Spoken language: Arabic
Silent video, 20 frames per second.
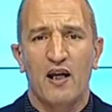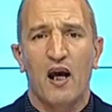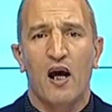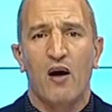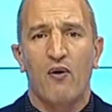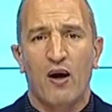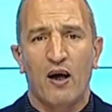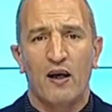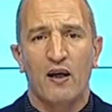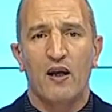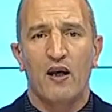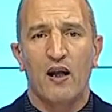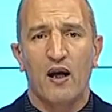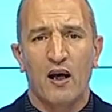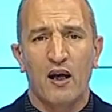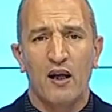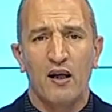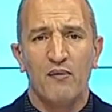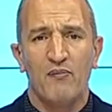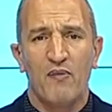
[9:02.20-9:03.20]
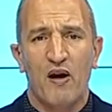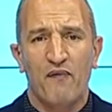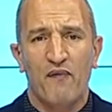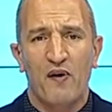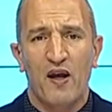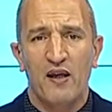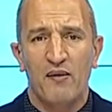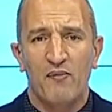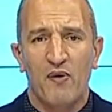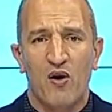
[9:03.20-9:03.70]
أو على الأقل ما
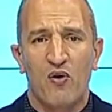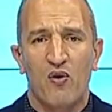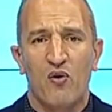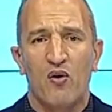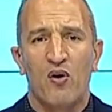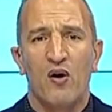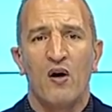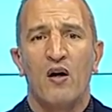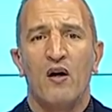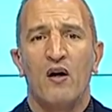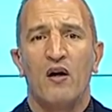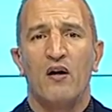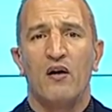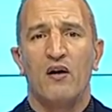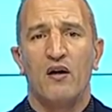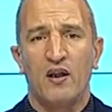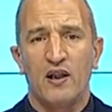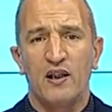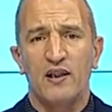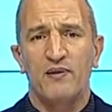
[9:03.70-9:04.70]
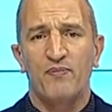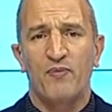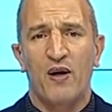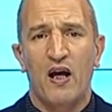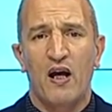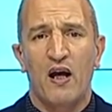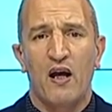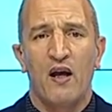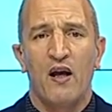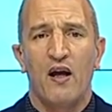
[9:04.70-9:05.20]
فهمه آه،
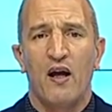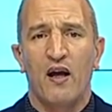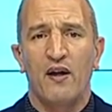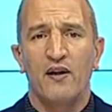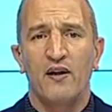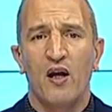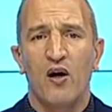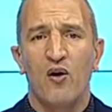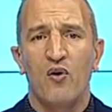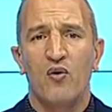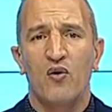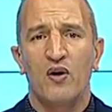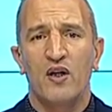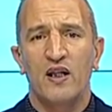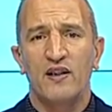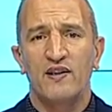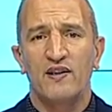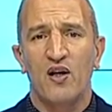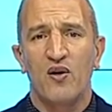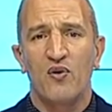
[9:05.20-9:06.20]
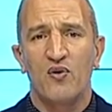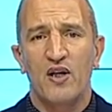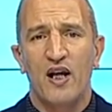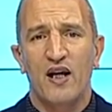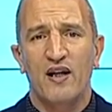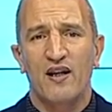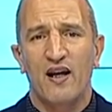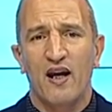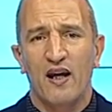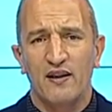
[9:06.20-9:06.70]
حزبها أنه ليس
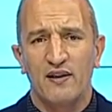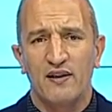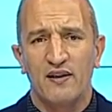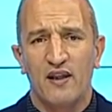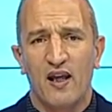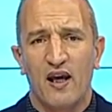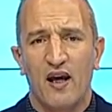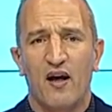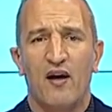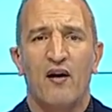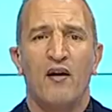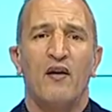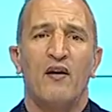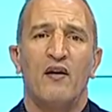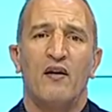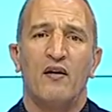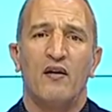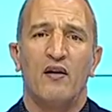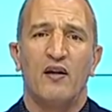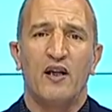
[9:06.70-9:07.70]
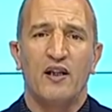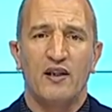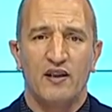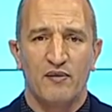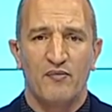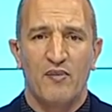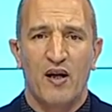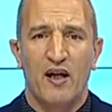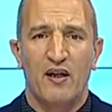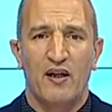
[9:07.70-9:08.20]
هناك أدنى آه،
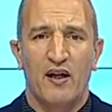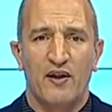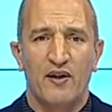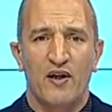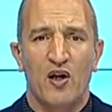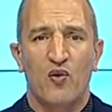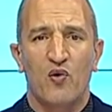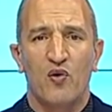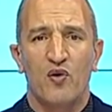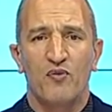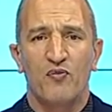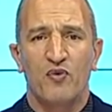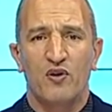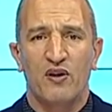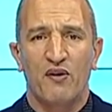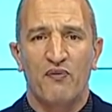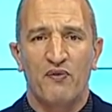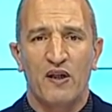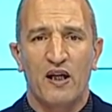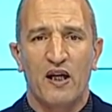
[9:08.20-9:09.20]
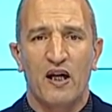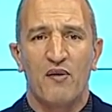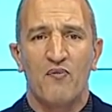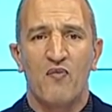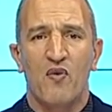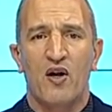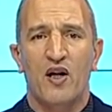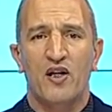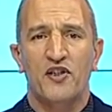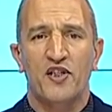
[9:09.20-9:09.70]
احتمال أن يكون بوتفليقة
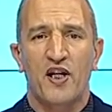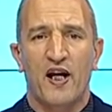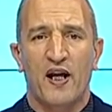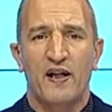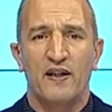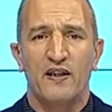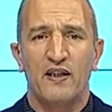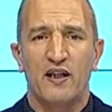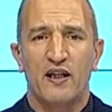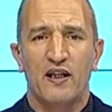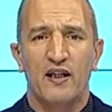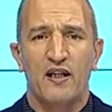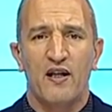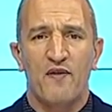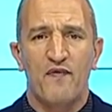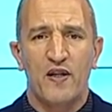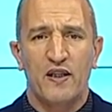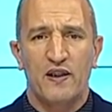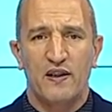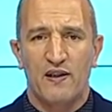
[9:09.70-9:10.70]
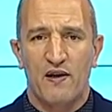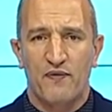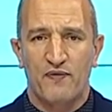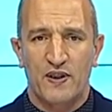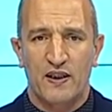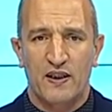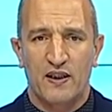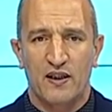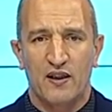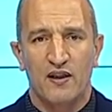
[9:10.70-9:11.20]
مرشحا لخلافة
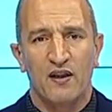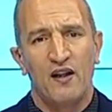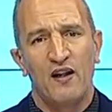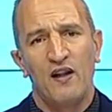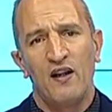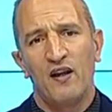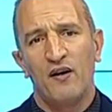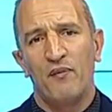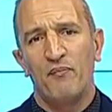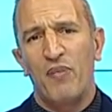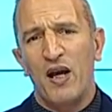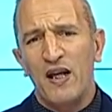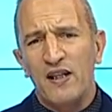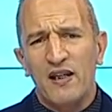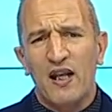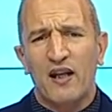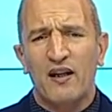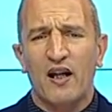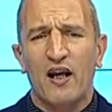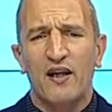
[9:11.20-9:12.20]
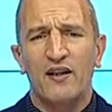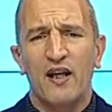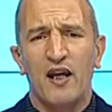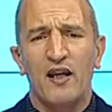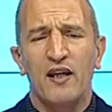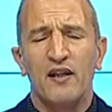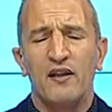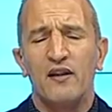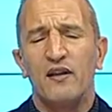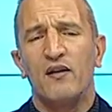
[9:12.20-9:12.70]
نفسه بين
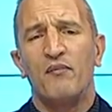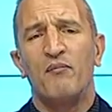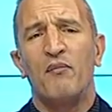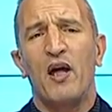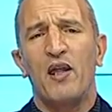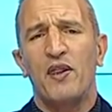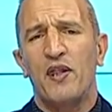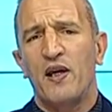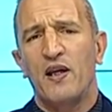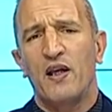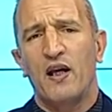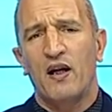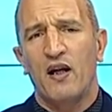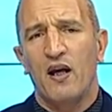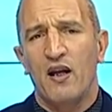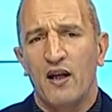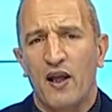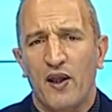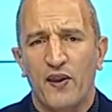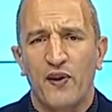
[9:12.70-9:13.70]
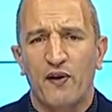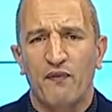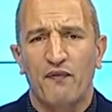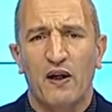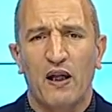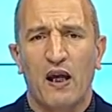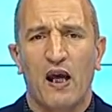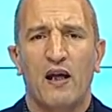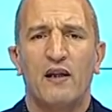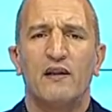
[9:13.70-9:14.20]
الرأيين ماذا يرى الأخضر
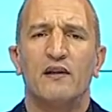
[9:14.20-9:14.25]
فرحات؟